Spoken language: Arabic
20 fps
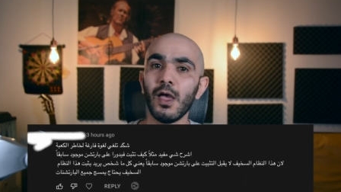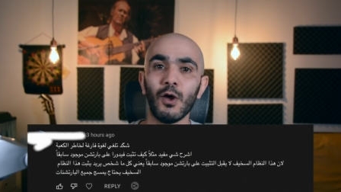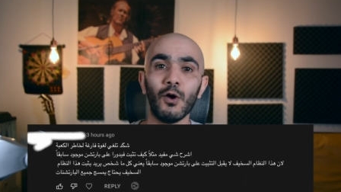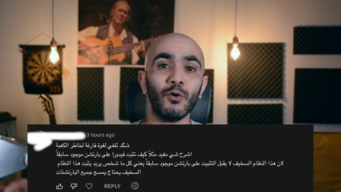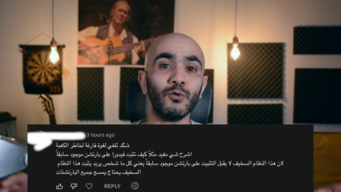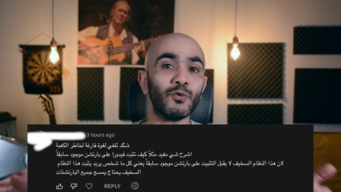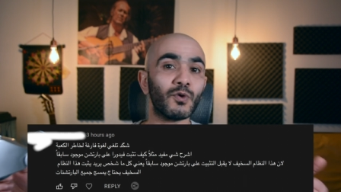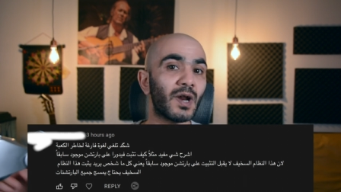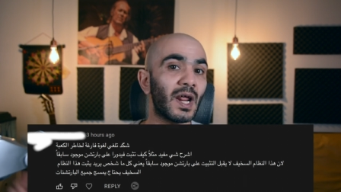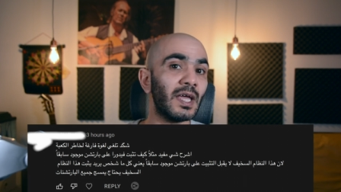
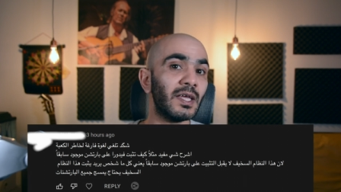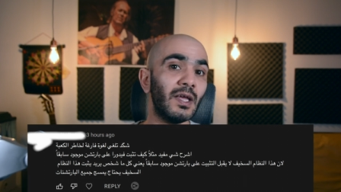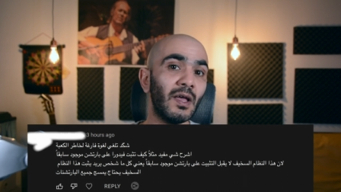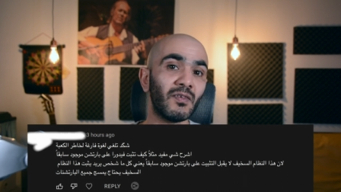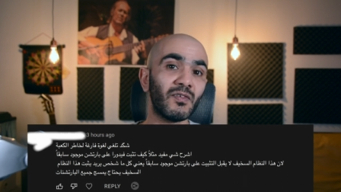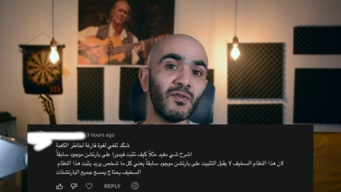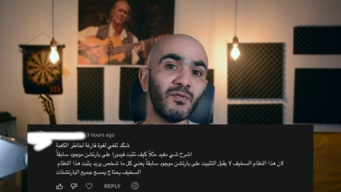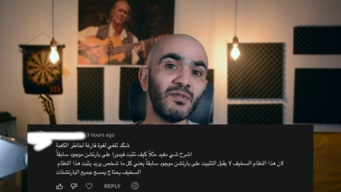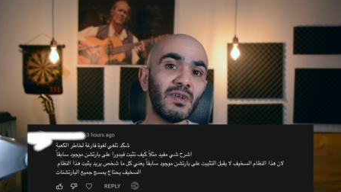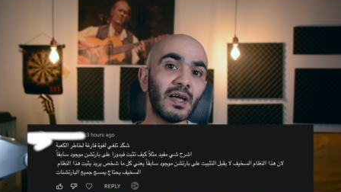انه رح
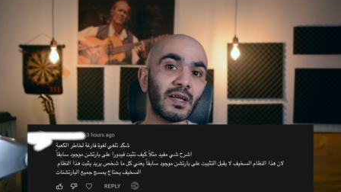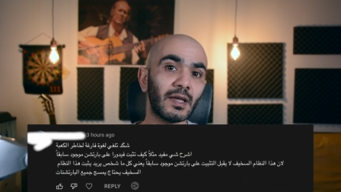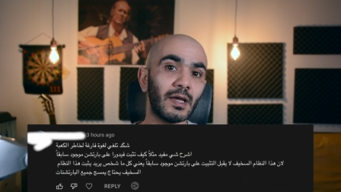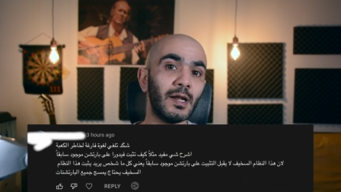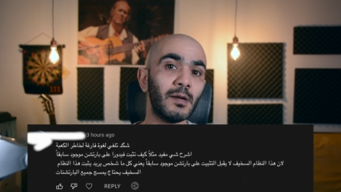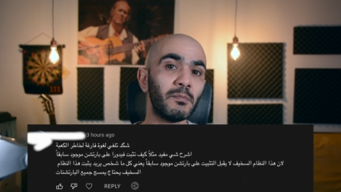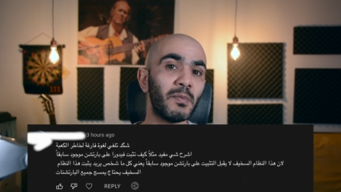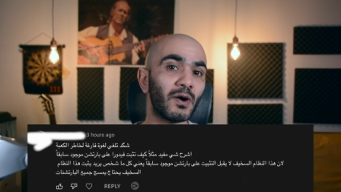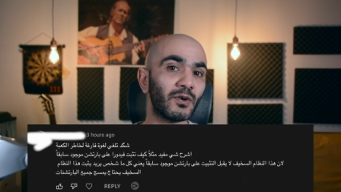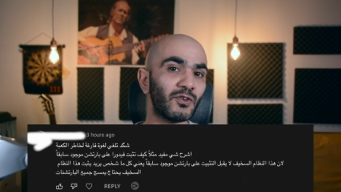يحذف لك
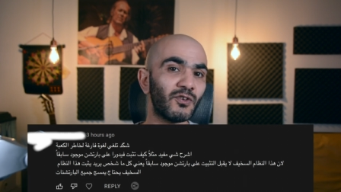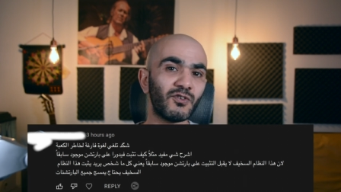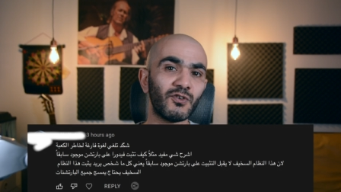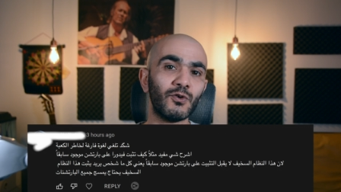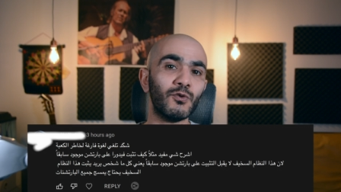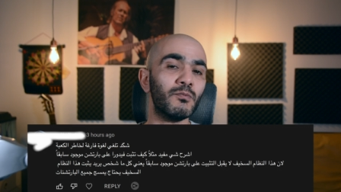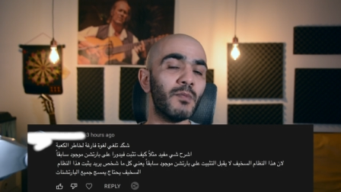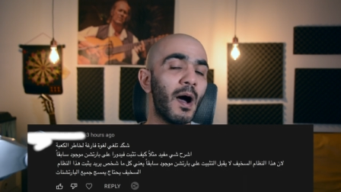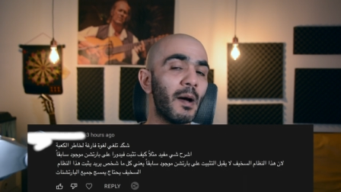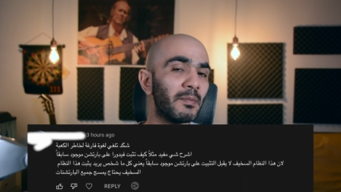البارتيشن
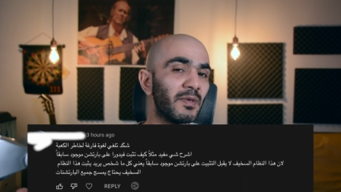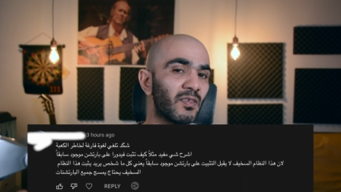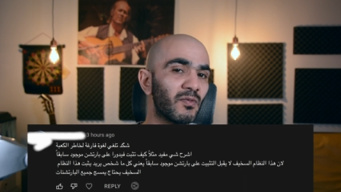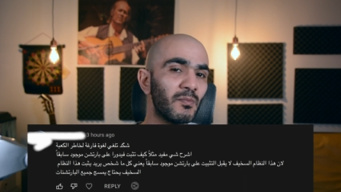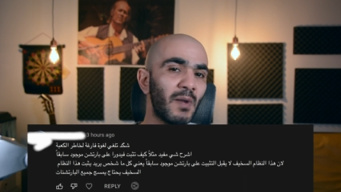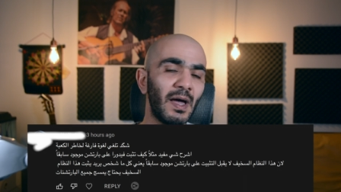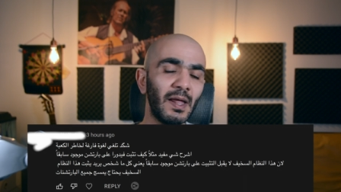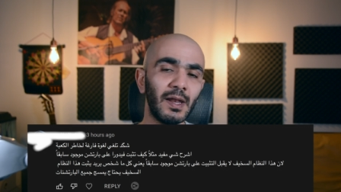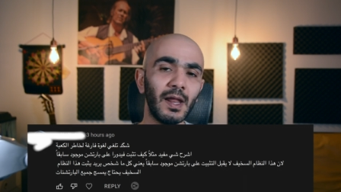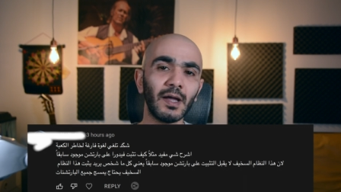وما
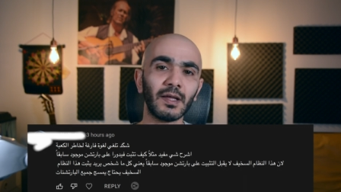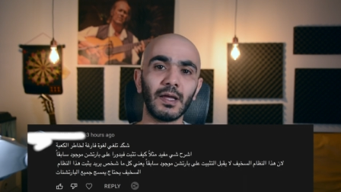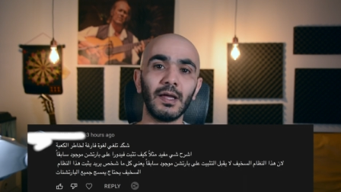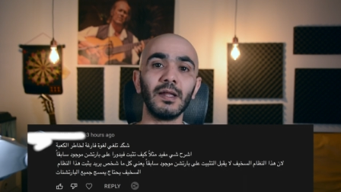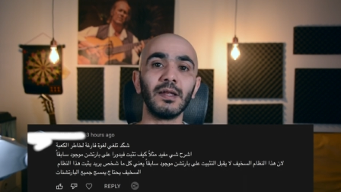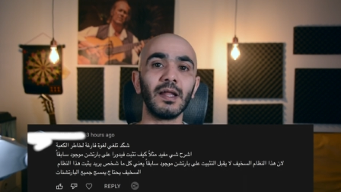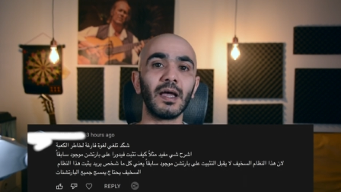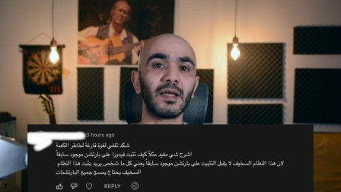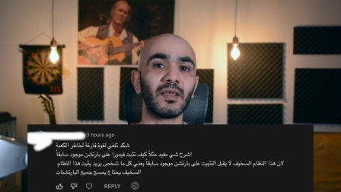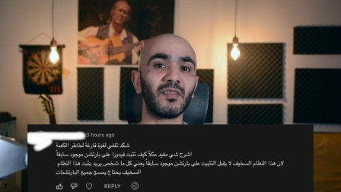بيسمح لك
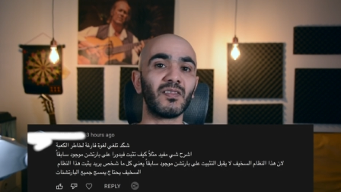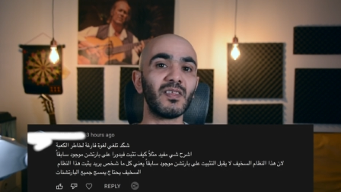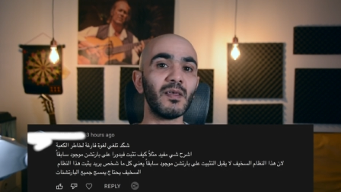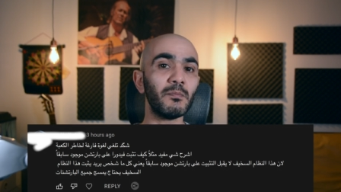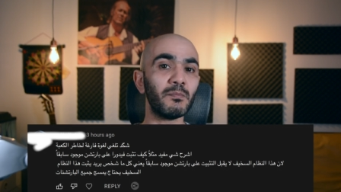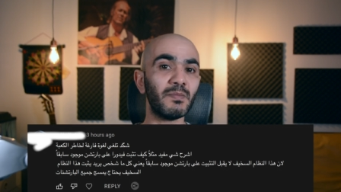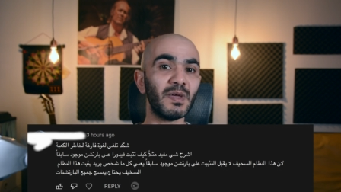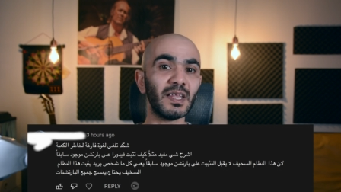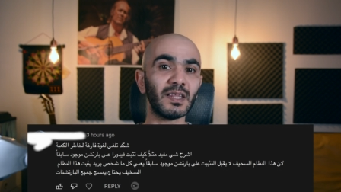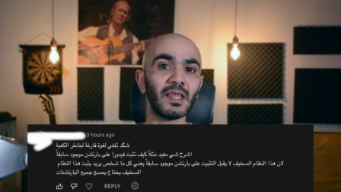انك
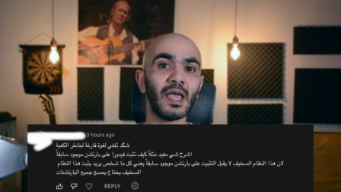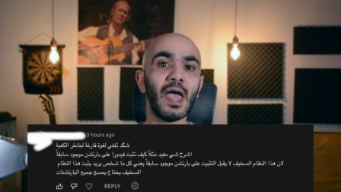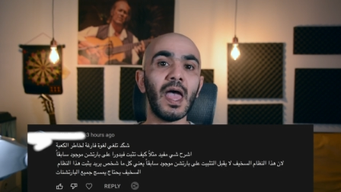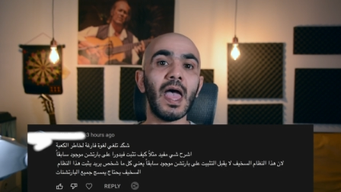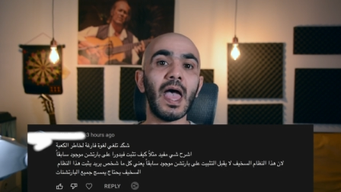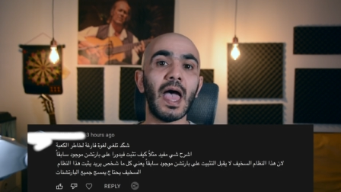تثبت